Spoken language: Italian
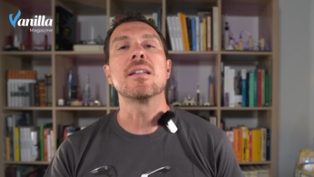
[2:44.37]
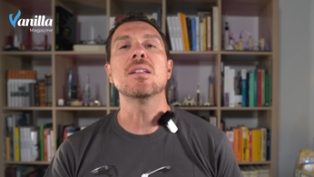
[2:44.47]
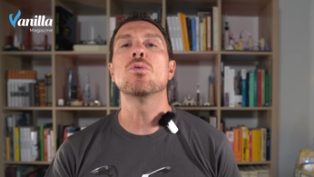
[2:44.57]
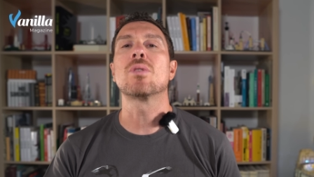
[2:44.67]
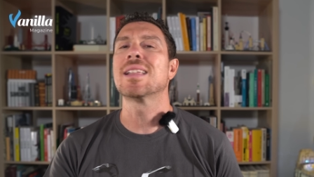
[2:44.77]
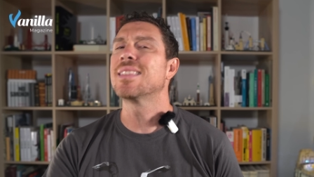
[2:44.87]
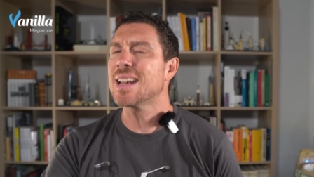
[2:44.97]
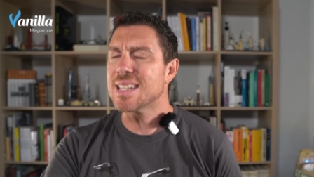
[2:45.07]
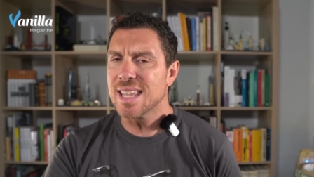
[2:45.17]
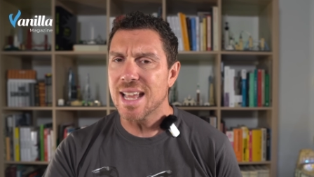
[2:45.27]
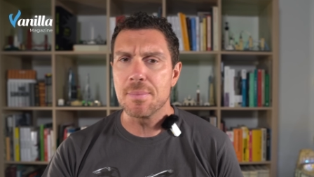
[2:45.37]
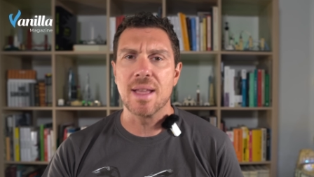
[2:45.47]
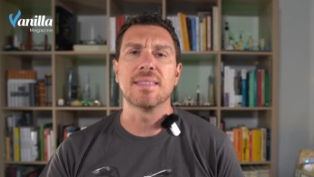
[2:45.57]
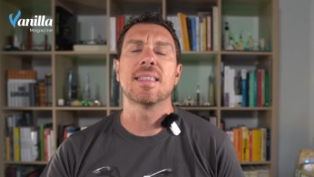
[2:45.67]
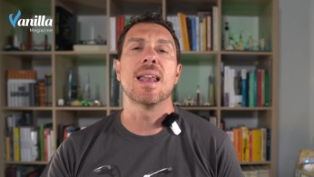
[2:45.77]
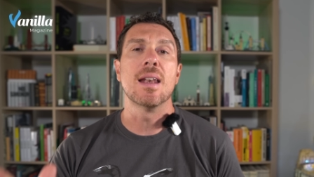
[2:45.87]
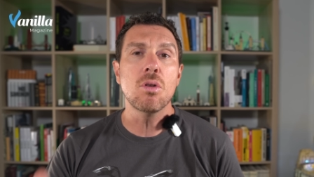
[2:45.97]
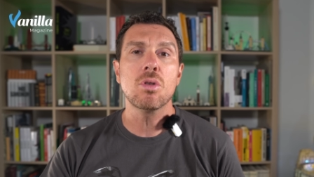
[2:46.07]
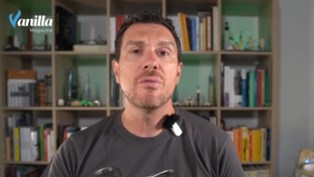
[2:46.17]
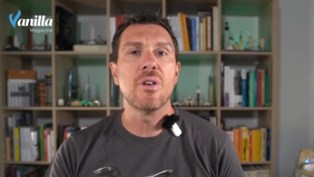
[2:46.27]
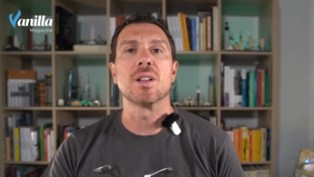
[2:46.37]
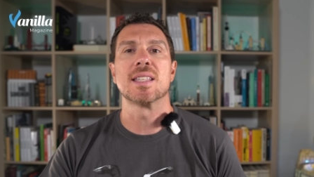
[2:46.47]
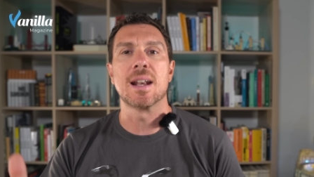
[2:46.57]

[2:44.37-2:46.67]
ridurre drasticamente le loro forze